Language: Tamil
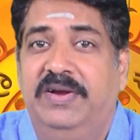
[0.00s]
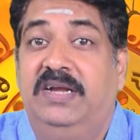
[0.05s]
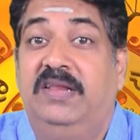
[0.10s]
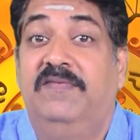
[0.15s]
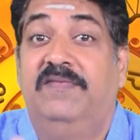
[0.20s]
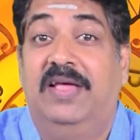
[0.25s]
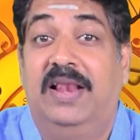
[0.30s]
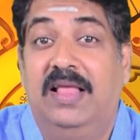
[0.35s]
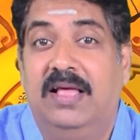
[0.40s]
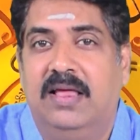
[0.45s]
விட்டு
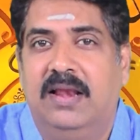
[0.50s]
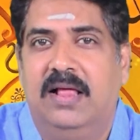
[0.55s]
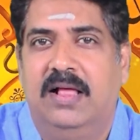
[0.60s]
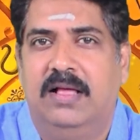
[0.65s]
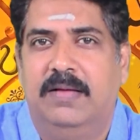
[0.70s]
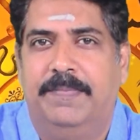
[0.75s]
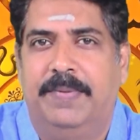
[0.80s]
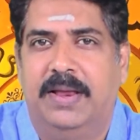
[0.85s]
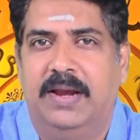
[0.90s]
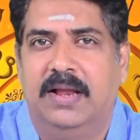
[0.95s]

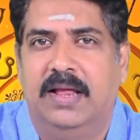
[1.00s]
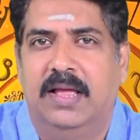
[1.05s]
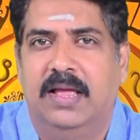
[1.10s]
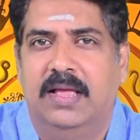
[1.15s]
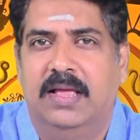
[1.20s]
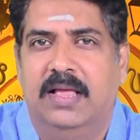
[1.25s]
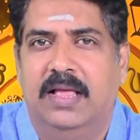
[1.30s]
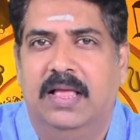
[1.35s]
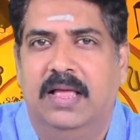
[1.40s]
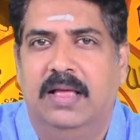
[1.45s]
விலகிறாங்க
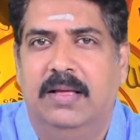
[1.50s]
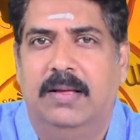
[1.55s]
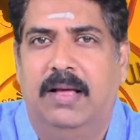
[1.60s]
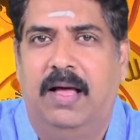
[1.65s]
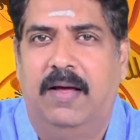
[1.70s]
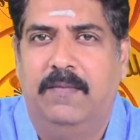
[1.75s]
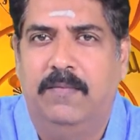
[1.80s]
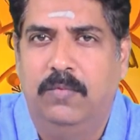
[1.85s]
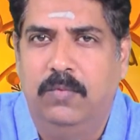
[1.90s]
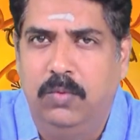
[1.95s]
பாருங்கள்
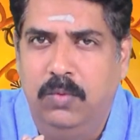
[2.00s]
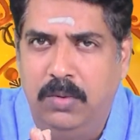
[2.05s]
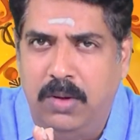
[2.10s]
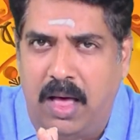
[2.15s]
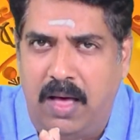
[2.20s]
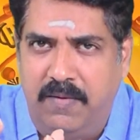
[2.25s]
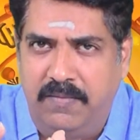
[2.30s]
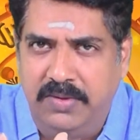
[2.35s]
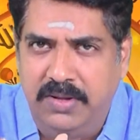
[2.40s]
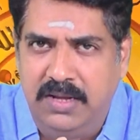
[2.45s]

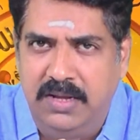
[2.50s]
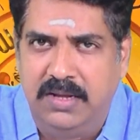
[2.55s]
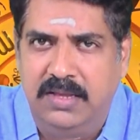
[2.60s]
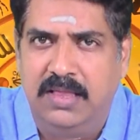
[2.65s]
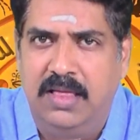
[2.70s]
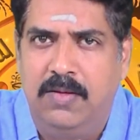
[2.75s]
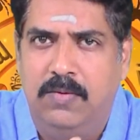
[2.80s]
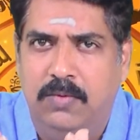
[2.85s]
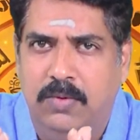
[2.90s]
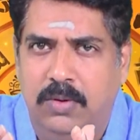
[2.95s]
அவங்க
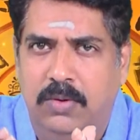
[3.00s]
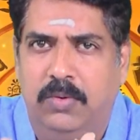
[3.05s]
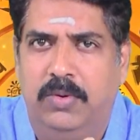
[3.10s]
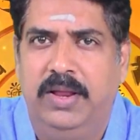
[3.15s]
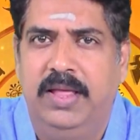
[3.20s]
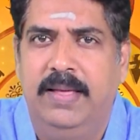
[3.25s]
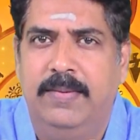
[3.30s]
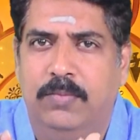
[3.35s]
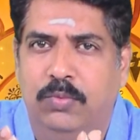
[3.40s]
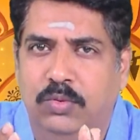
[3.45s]
தான்
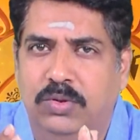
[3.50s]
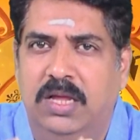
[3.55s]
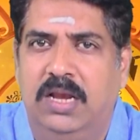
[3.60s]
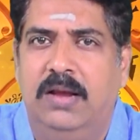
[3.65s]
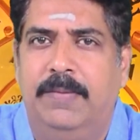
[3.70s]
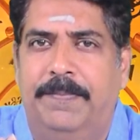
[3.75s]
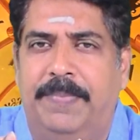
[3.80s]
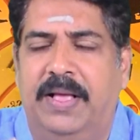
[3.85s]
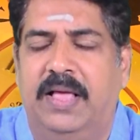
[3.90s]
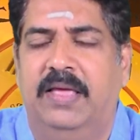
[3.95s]
உங்களுடைய
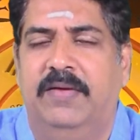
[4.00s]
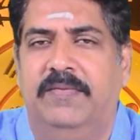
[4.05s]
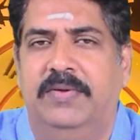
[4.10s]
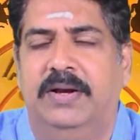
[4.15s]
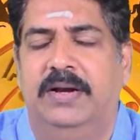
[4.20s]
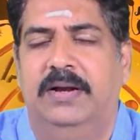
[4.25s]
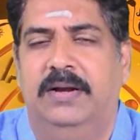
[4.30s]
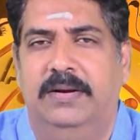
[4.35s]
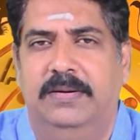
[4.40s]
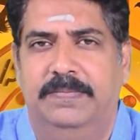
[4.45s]
முதல்
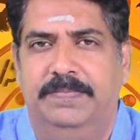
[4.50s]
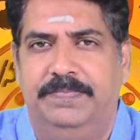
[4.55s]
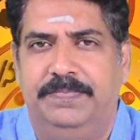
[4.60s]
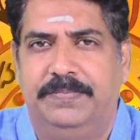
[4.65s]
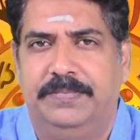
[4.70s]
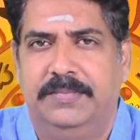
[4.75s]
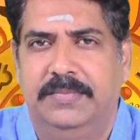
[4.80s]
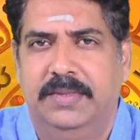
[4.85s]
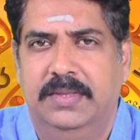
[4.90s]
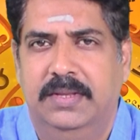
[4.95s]
பகைவர்கள்
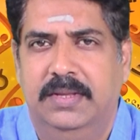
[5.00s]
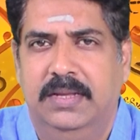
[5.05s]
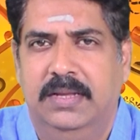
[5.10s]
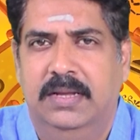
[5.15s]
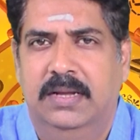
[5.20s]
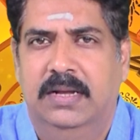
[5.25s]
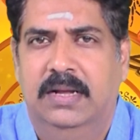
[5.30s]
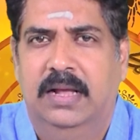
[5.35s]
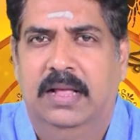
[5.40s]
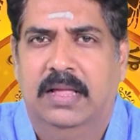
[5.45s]

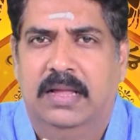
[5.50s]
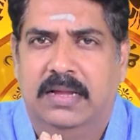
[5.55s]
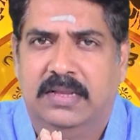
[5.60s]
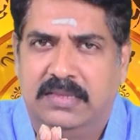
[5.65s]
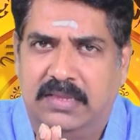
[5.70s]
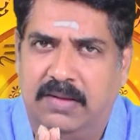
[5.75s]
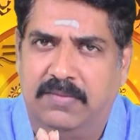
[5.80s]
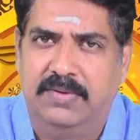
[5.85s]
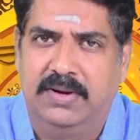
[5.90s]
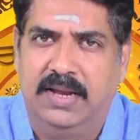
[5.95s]

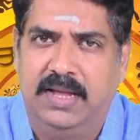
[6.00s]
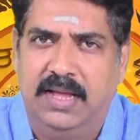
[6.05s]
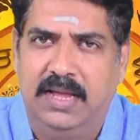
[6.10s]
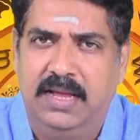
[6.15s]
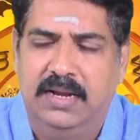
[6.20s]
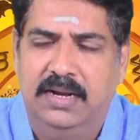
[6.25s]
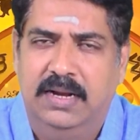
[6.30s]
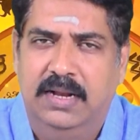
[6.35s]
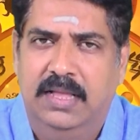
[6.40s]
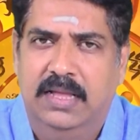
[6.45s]
தவிர
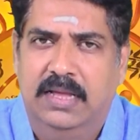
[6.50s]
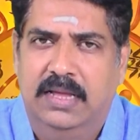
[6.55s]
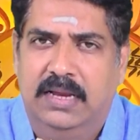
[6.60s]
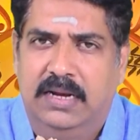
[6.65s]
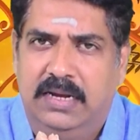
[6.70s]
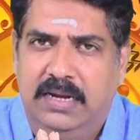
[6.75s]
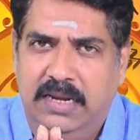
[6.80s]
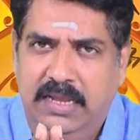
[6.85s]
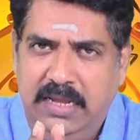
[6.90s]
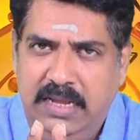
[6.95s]

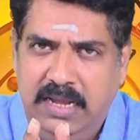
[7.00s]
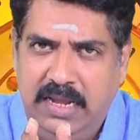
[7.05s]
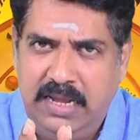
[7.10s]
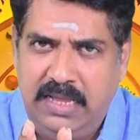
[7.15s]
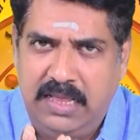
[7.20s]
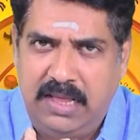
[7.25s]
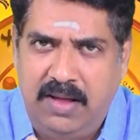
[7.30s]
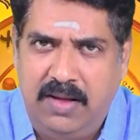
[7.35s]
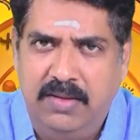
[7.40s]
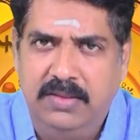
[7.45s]
நீங்கள்
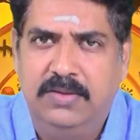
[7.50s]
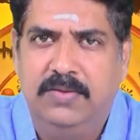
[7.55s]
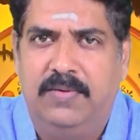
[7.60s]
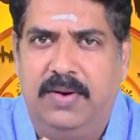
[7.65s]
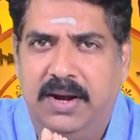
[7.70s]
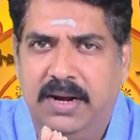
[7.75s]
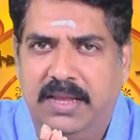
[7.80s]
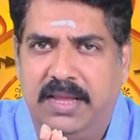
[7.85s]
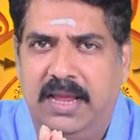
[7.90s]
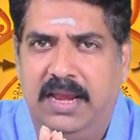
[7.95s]
ஏதாவது
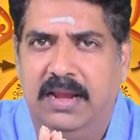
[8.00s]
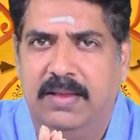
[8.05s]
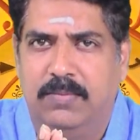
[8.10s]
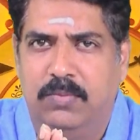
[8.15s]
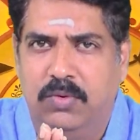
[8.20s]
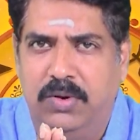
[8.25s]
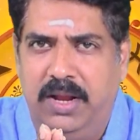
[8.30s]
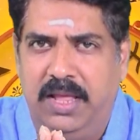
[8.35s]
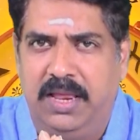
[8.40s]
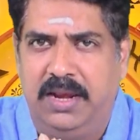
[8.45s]
வாழ்க்கையில்
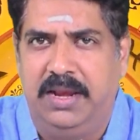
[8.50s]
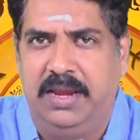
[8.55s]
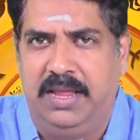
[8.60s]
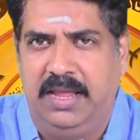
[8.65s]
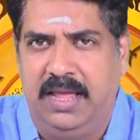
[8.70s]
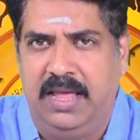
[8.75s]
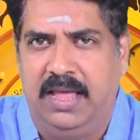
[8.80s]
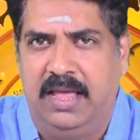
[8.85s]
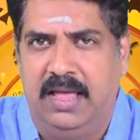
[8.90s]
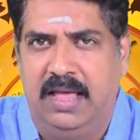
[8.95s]

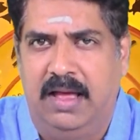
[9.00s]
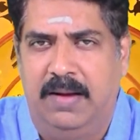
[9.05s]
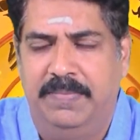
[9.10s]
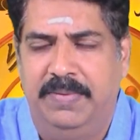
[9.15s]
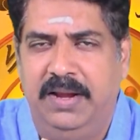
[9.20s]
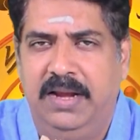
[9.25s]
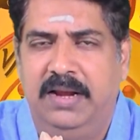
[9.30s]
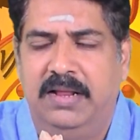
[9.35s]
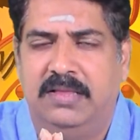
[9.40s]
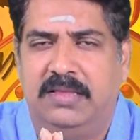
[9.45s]
முன்னேறுறீங்க
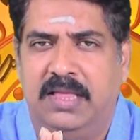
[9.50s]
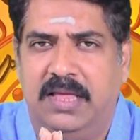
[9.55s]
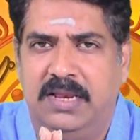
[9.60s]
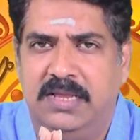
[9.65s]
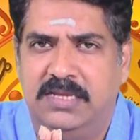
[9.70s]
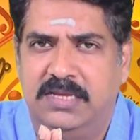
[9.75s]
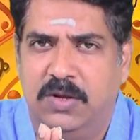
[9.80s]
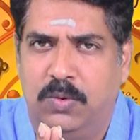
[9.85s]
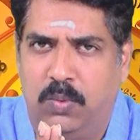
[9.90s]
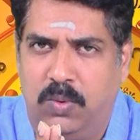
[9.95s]
அப்படின்னு
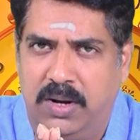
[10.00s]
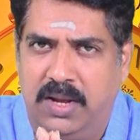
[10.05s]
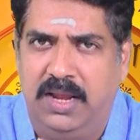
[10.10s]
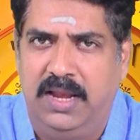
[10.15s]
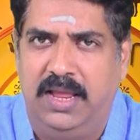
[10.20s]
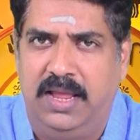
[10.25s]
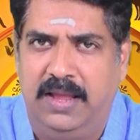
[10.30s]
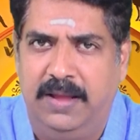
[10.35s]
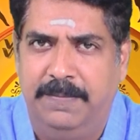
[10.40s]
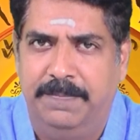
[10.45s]
தெரிஞ்ச
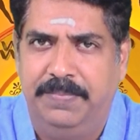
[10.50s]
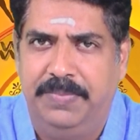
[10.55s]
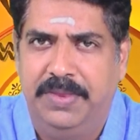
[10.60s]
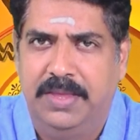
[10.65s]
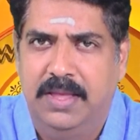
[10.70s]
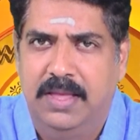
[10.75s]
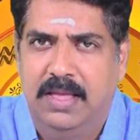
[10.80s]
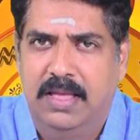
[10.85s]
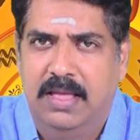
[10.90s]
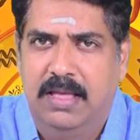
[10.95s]
உடனே
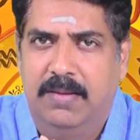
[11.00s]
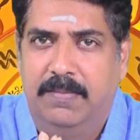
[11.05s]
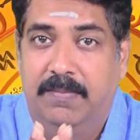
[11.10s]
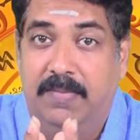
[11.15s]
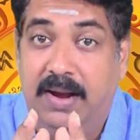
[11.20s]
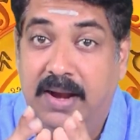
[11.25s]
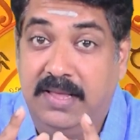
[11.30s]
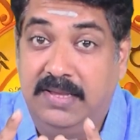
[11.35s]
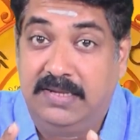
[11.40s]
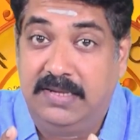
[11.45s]

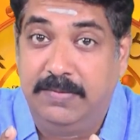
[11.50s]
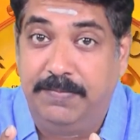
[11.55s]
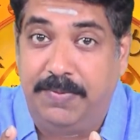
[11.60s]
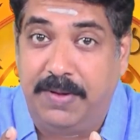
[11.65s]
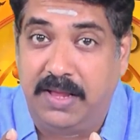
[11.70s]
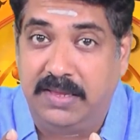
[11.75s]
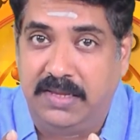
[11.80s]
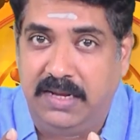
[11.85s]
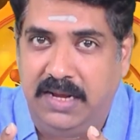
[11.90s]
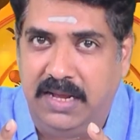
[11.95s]
மனசு
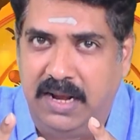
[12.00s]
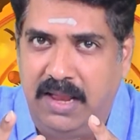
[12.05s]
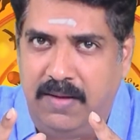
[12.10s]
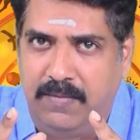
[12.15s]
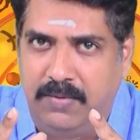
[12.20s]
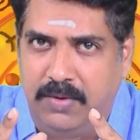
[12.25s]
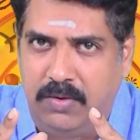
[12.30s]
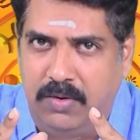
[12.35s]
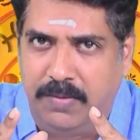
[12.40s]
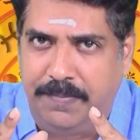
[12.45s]
பார்த்தீங்கன்னா
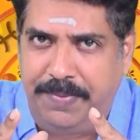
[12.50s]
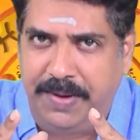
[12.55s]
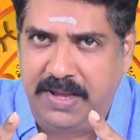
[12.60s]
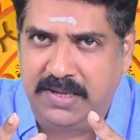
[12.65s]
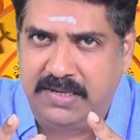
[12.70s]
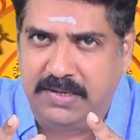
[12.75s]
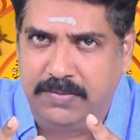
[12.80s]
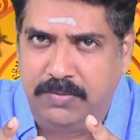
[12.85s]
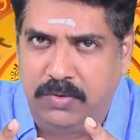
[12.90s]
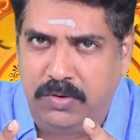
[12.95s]
அவங்களோட
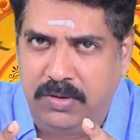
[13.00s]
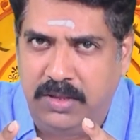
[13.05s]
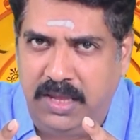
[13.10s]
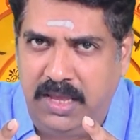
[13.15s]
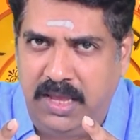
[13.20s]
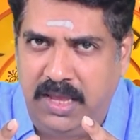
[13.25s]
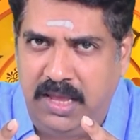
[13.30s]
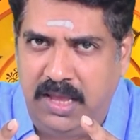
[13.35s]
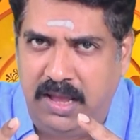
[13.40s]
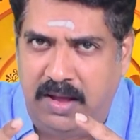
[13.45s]

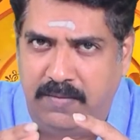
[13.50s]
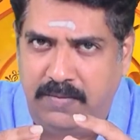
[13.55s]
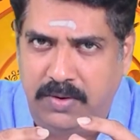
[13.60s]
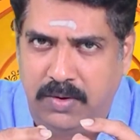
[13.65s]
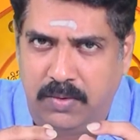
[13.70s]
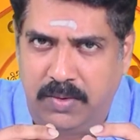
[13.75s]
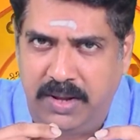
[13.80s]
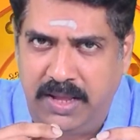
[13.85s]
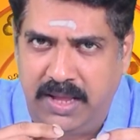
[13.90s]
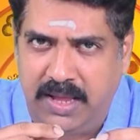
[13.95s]
பேசும்போதே
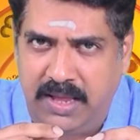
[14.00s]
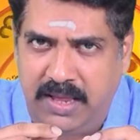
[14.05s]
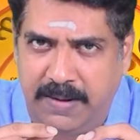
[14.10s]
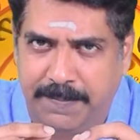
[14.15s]
அவங்களுடைய